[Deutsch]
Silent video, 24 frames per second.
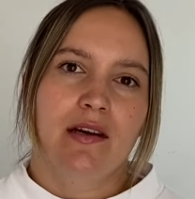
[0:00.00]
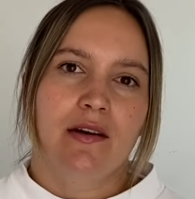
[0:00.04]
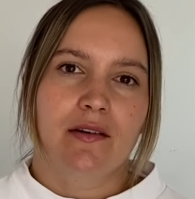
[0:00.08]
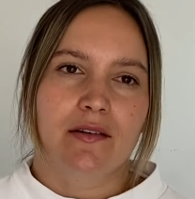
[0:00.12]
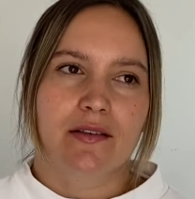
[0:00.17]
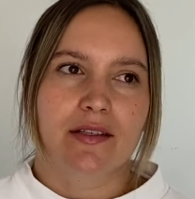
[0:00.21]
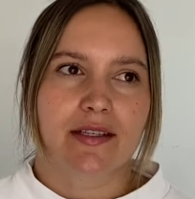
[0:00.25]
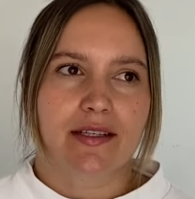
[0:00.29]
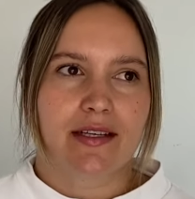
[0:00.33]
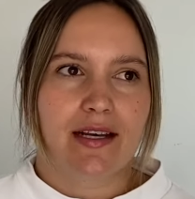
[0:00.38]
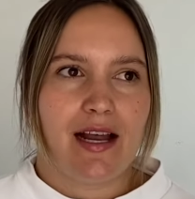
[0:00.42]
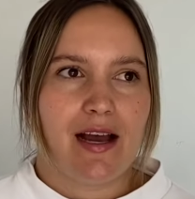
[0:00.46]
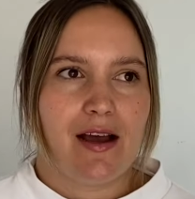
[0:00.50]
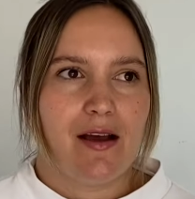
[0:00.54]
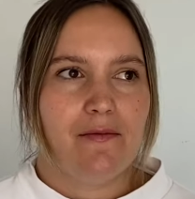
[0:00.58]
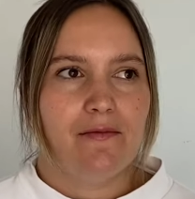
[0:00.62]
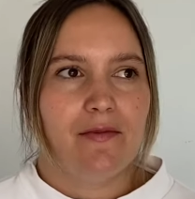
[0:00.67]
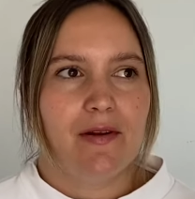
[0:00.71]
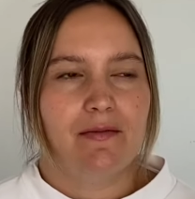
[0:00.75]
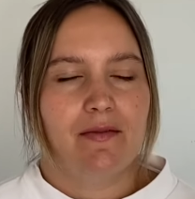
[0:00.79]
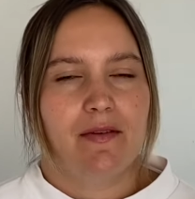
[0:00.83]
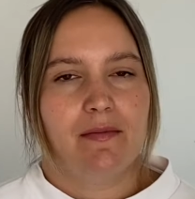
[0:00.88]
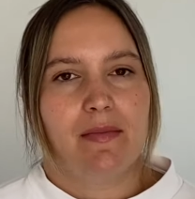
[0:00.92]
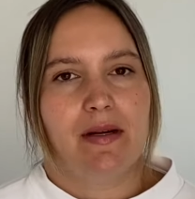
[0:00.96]
Und ich glaube,
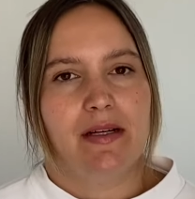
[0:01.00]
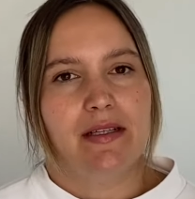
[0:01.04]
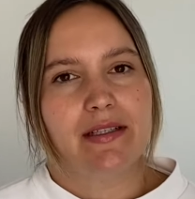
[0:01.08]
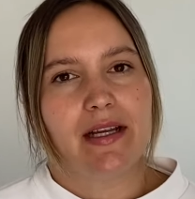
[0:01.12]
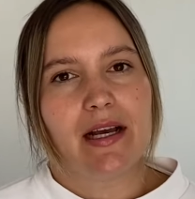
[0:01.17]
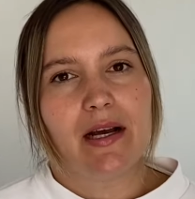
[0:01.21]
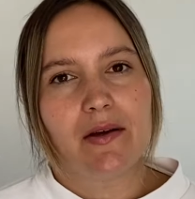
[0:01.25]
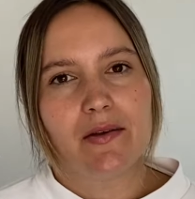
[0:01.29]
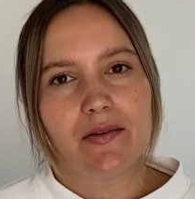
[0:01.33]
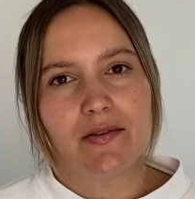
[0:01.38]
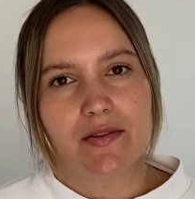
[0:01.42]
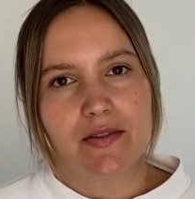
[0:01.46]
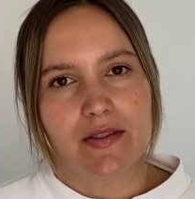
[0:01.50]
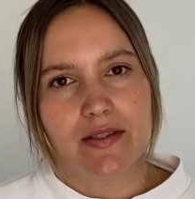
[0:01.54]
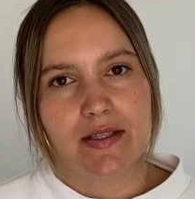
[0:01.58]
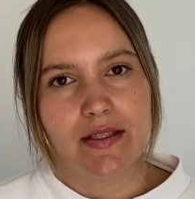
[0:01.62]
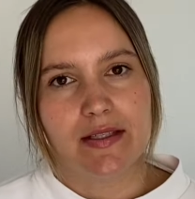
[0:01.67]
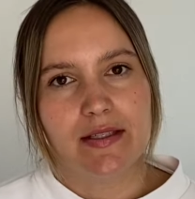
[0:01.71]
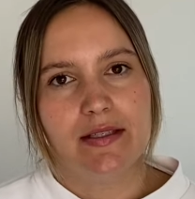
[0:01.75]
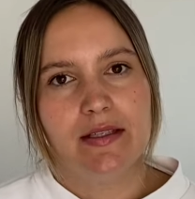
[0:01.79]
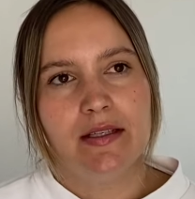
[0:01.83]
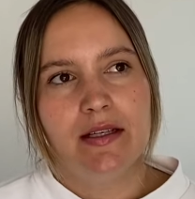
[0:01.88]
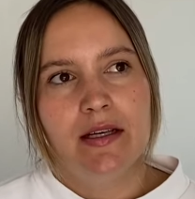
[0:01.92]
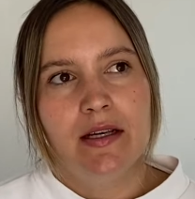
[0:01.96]
wenn wir mal draußen
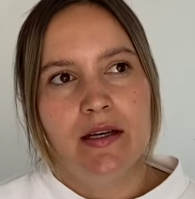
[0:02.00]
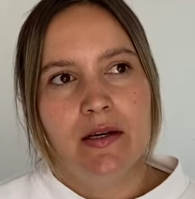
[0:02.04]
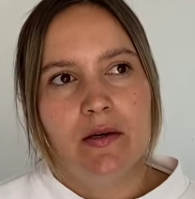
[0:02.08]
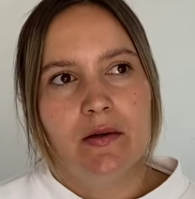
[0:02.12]
sind